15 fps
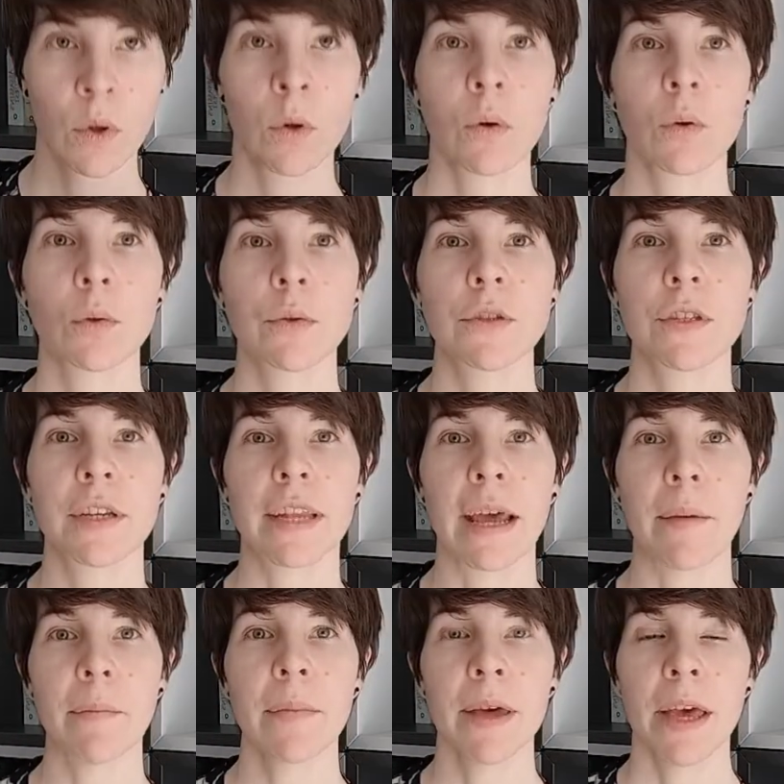
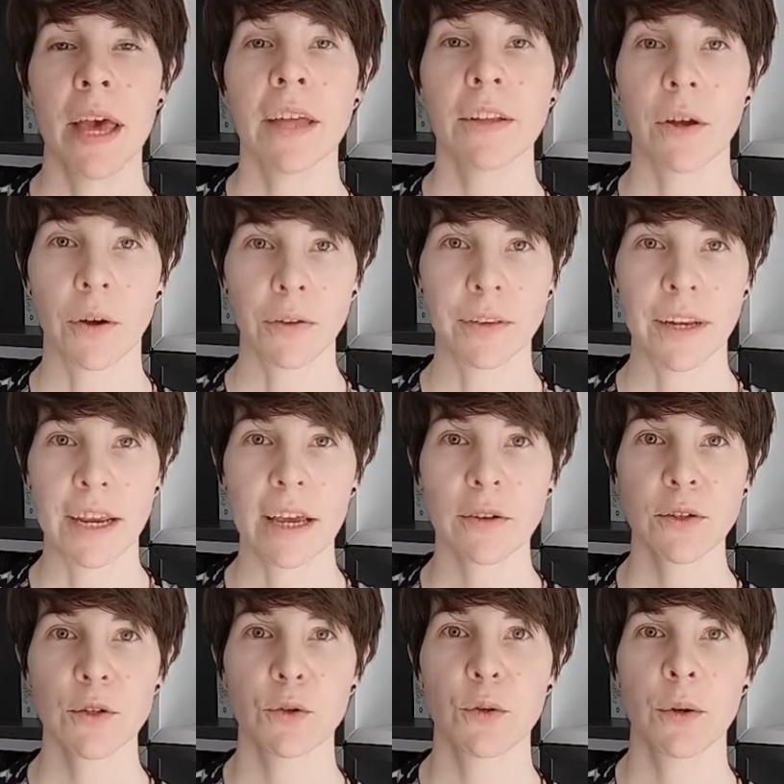Außerdem der
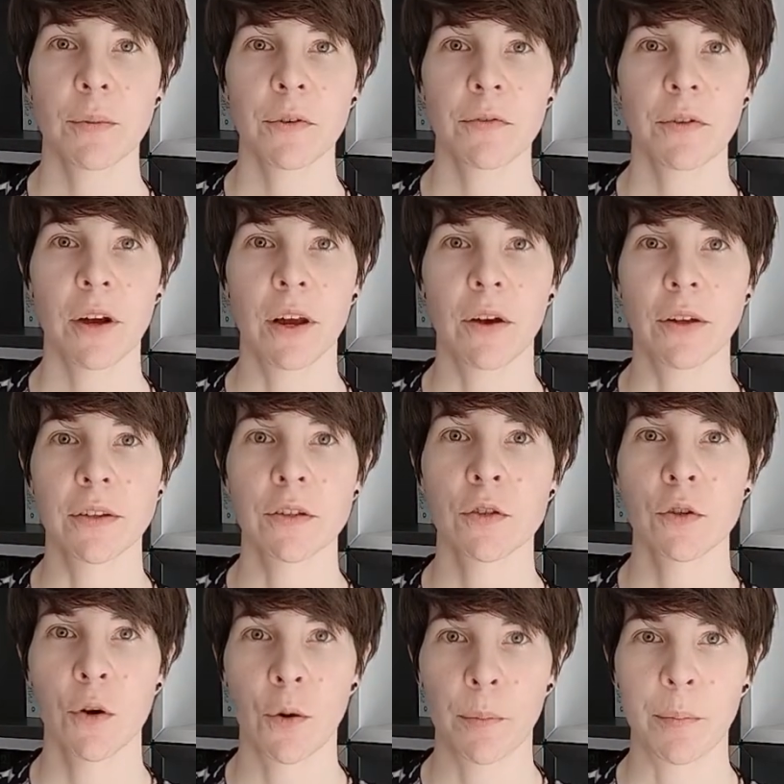Andreas Huber verlässt
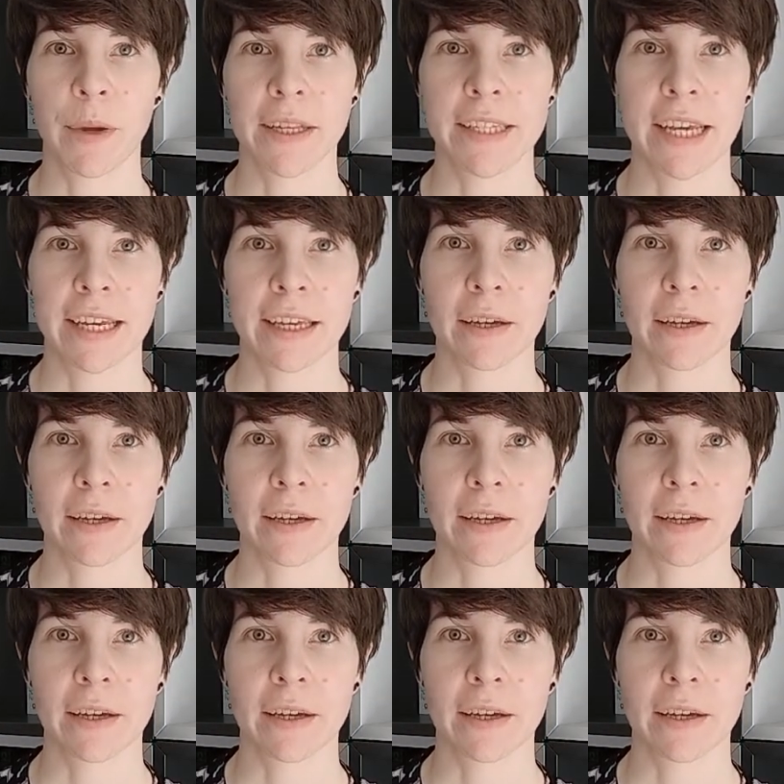die Competech